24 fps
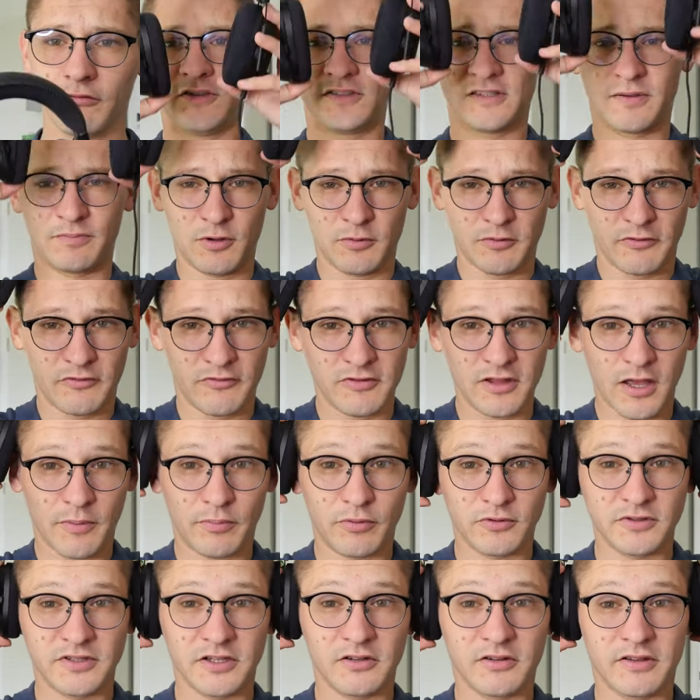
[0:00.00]
simplement venir
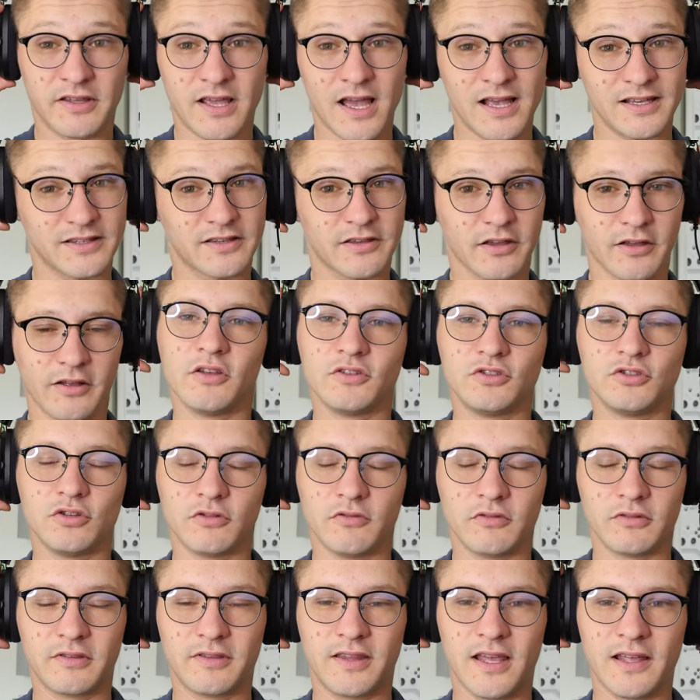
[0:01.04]
poser le casque sur
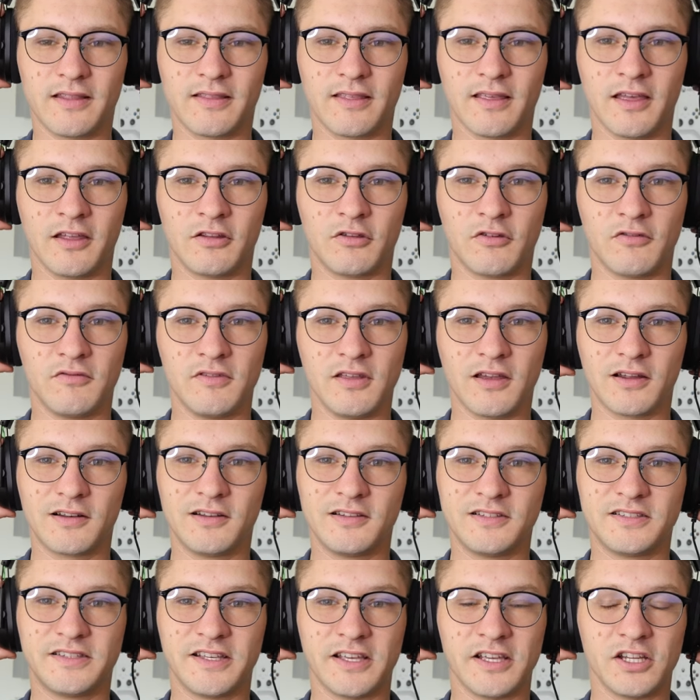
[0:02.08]
votre tête et de venir
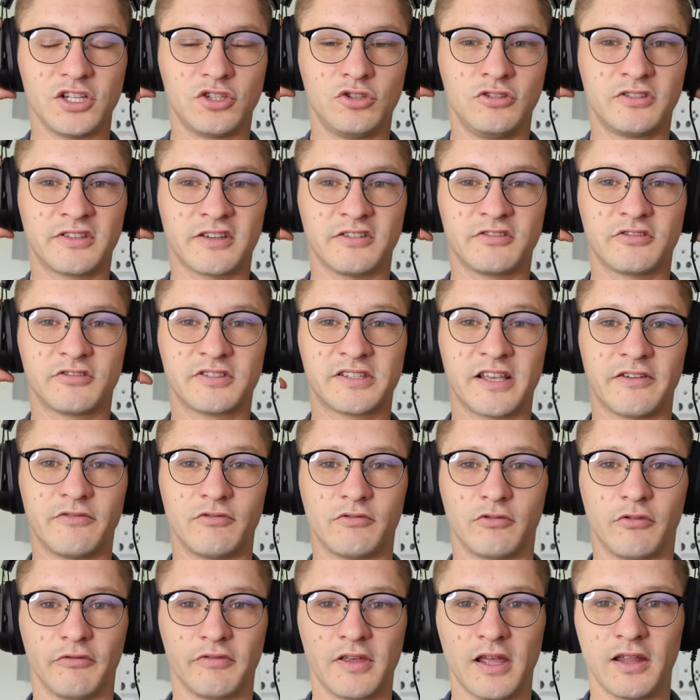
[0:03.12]
glisser jusqu'à ce que ça vous
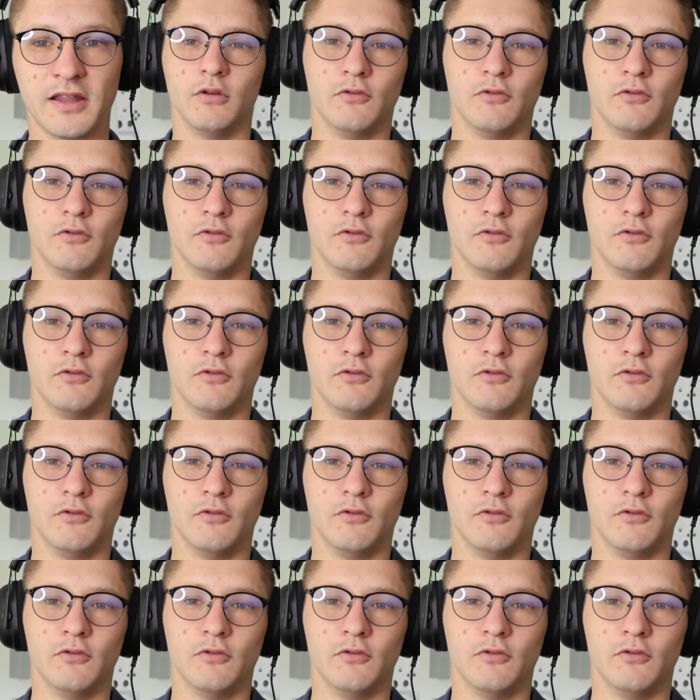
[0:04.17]
convienne.